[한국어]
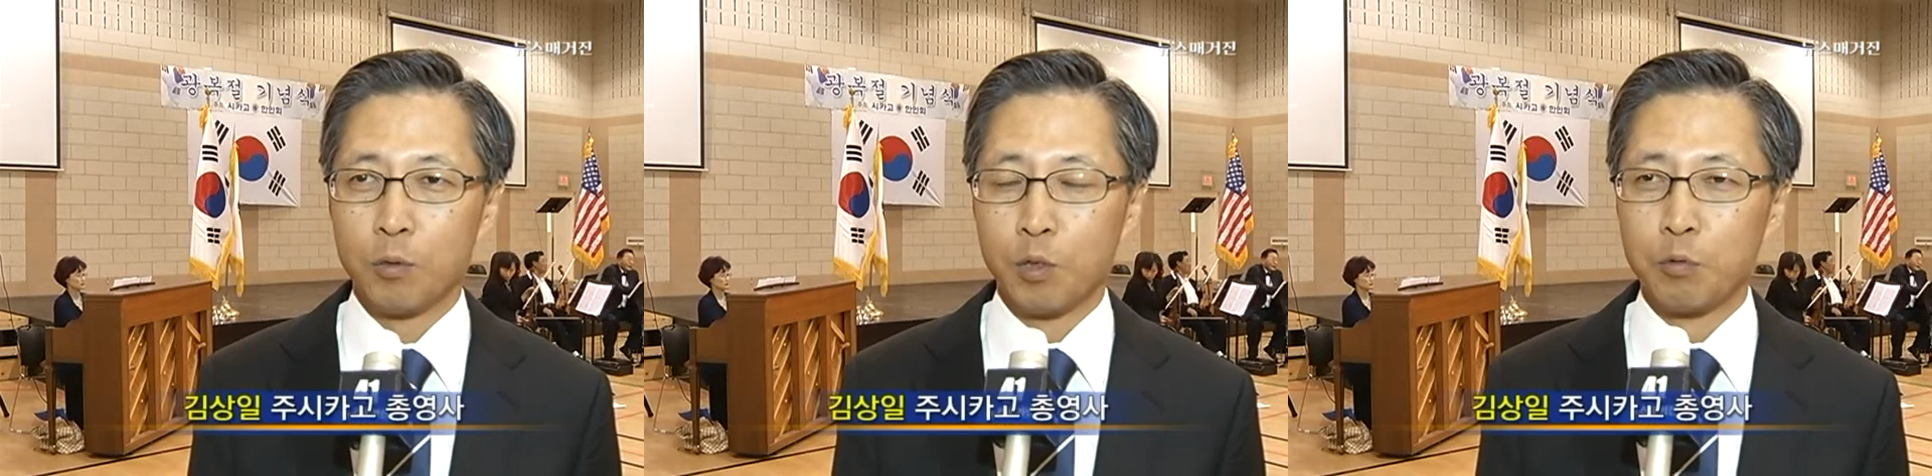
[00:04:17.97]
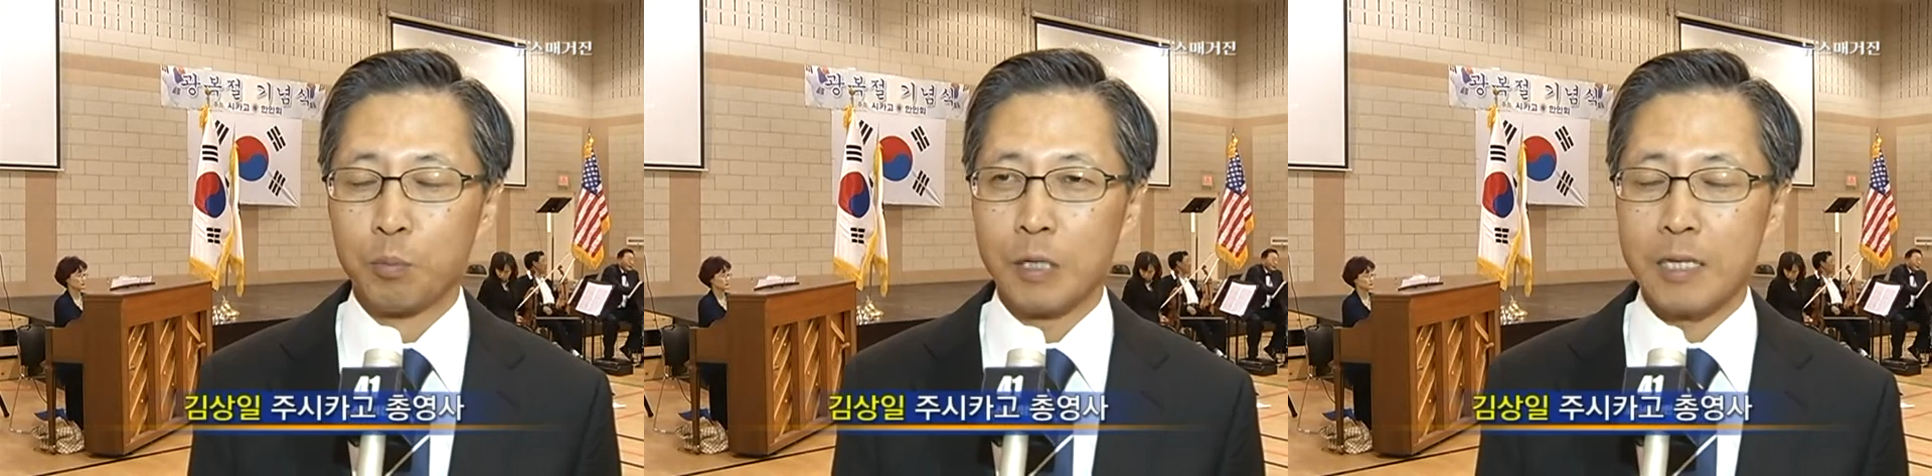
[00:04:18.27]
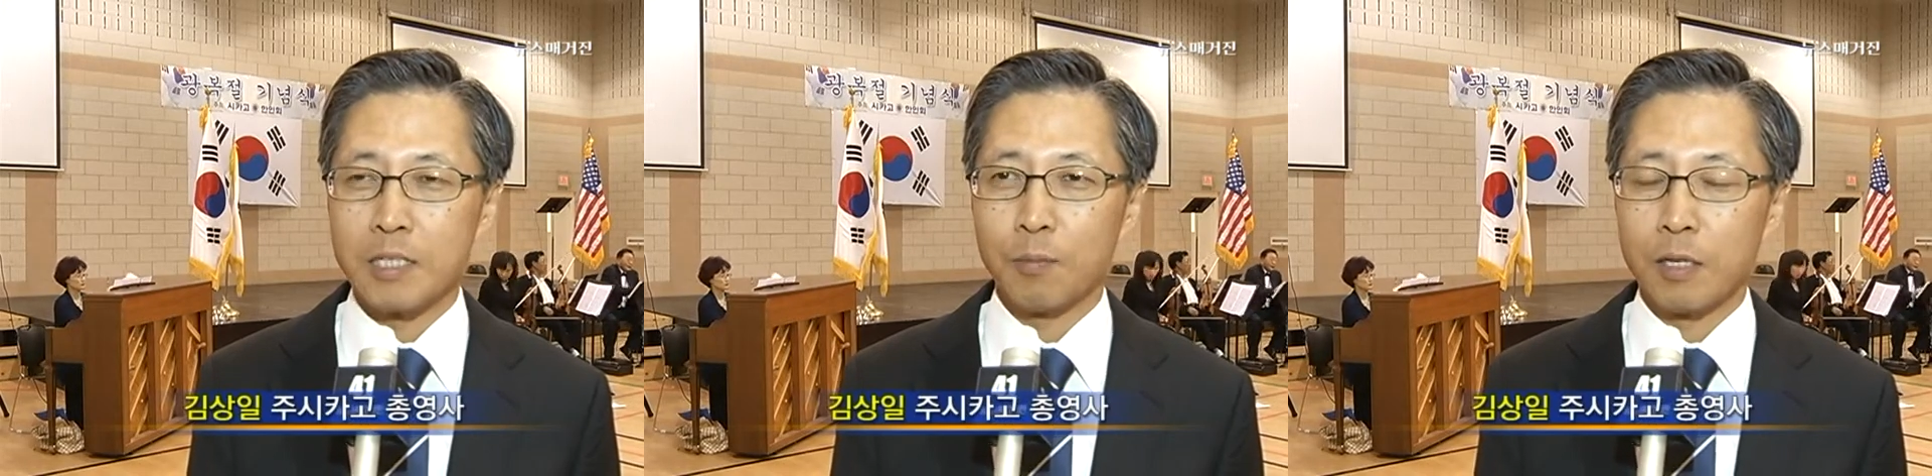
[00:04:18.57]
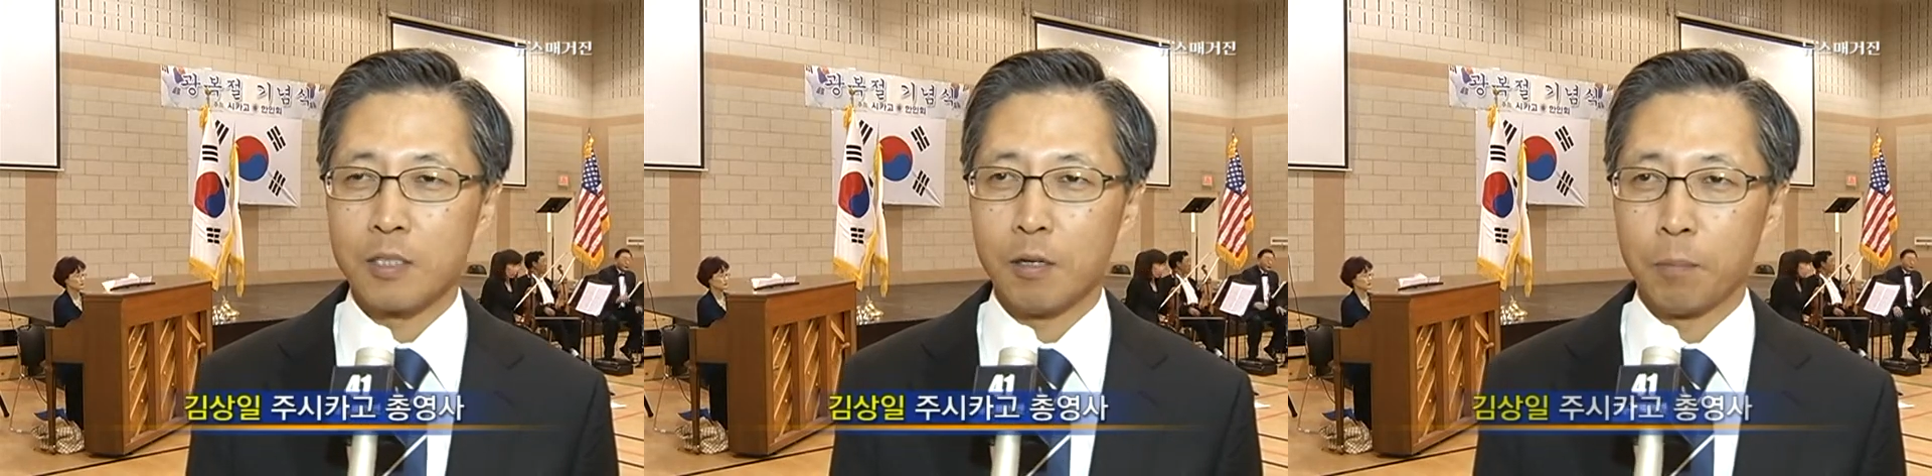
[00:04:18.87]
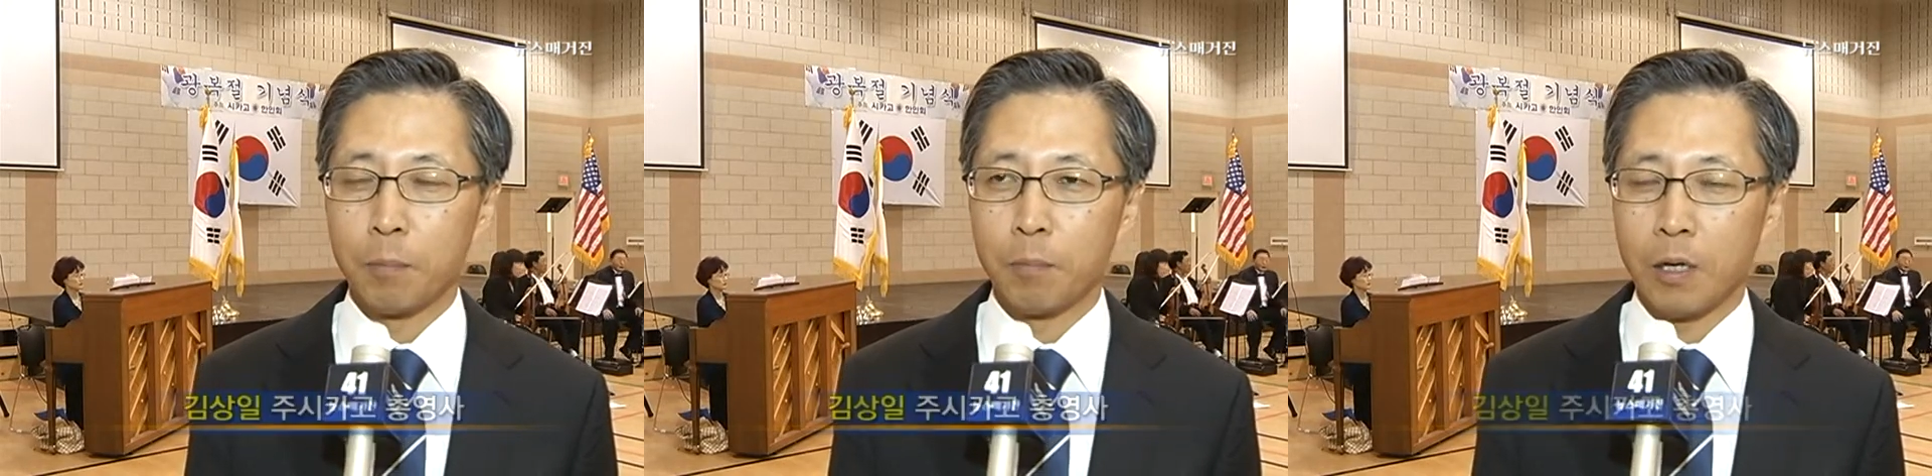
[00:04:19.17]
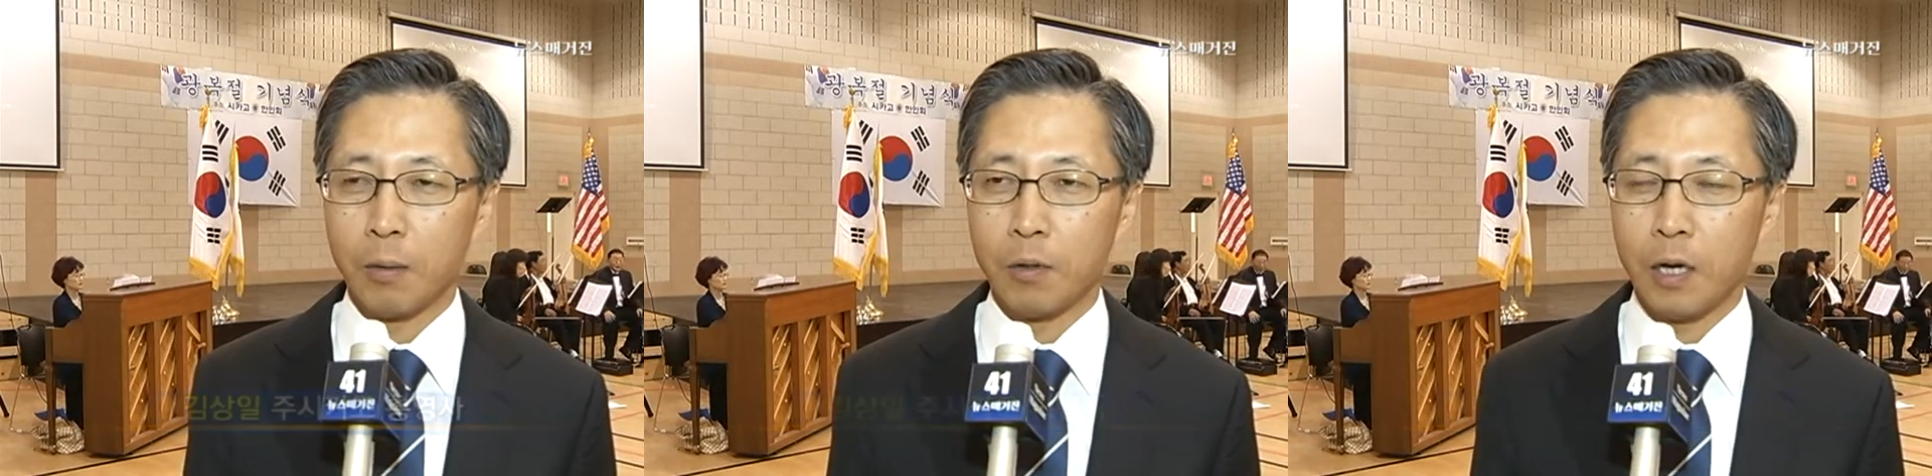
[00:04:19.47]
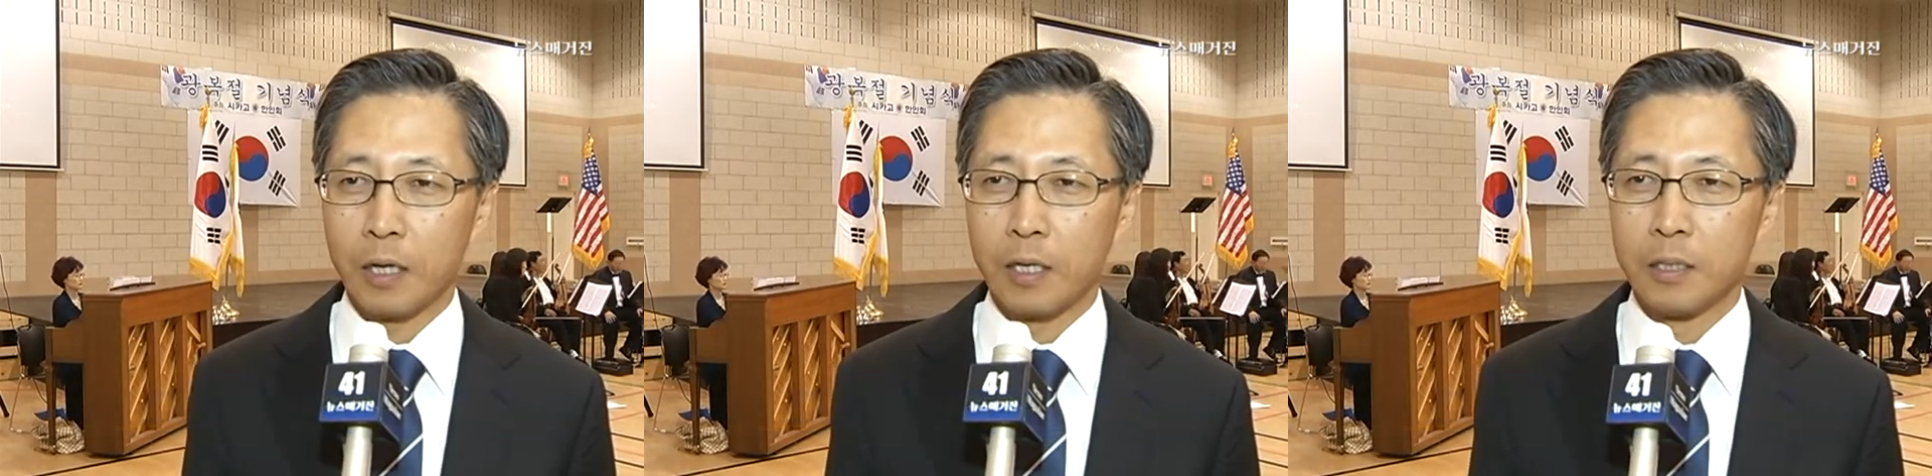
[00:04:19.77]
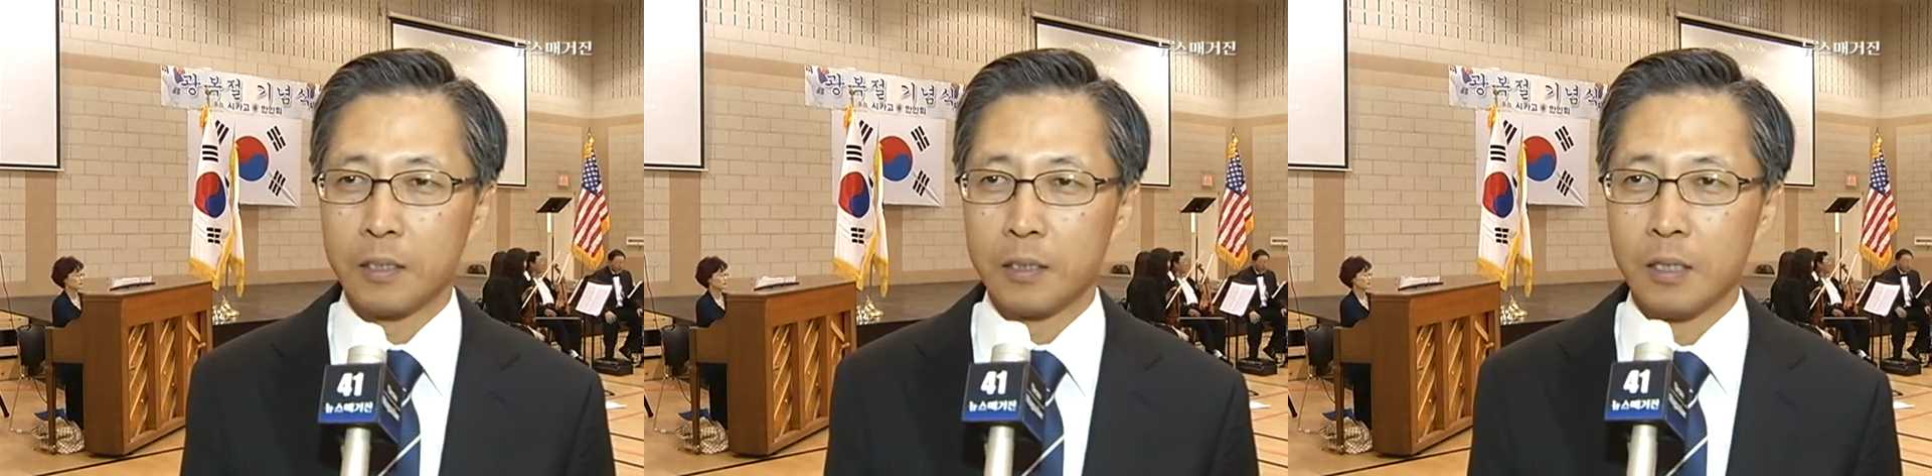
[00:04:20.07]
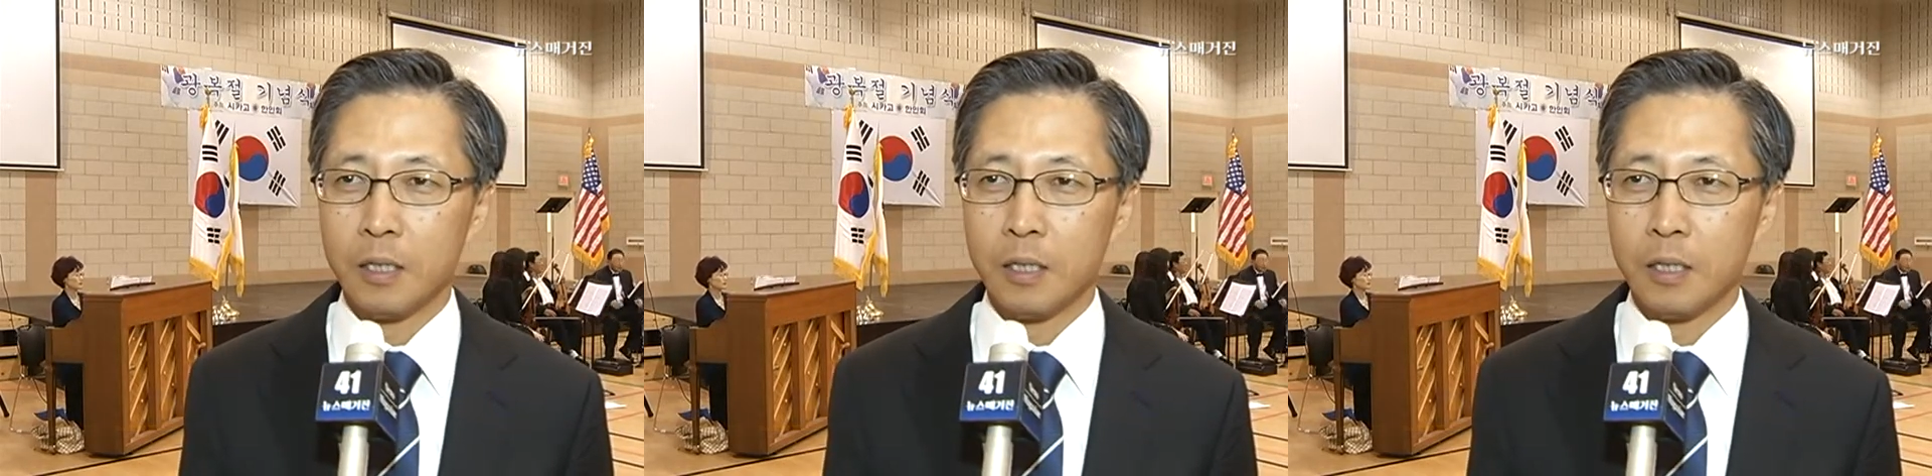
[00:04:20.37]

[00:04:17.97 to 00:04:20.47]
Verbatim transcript: 우리 국민 한 사람 한 사람 하기에는